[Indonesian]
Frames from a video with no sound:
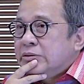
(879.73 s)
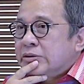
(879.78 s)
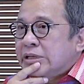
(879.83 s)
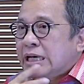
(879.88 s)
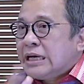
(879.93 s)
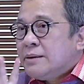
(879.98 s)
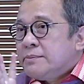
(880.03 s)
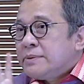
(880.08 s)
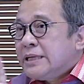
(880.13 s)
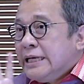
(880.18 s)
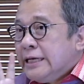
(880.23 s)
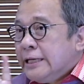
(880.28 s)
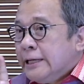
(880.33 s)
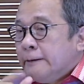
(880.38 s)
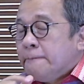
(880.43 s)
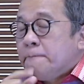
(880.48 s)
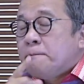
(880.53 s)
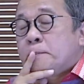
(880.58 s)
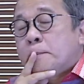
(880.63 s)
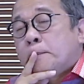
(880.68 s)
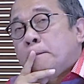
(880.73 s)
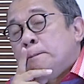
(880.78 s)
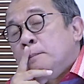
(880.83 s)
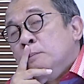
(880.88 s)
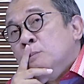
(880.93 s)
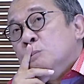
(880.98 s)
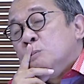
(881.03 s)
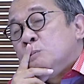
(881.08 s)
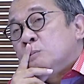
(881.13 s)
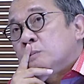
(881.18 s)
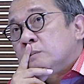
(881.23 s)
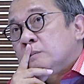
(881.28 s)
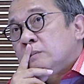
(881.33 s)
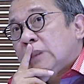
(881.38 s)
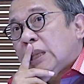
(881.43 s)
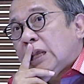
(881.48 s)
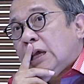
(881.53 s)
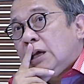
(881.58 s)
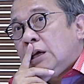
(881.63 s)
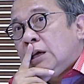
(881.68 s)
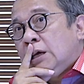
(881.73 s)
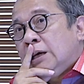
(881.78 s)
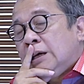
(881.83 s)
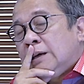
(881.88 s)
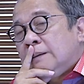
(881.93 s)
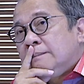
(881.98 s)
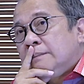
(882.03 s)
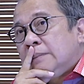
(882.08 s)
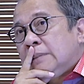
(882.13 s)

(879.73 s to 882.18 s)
Yeah, karena begini, uh,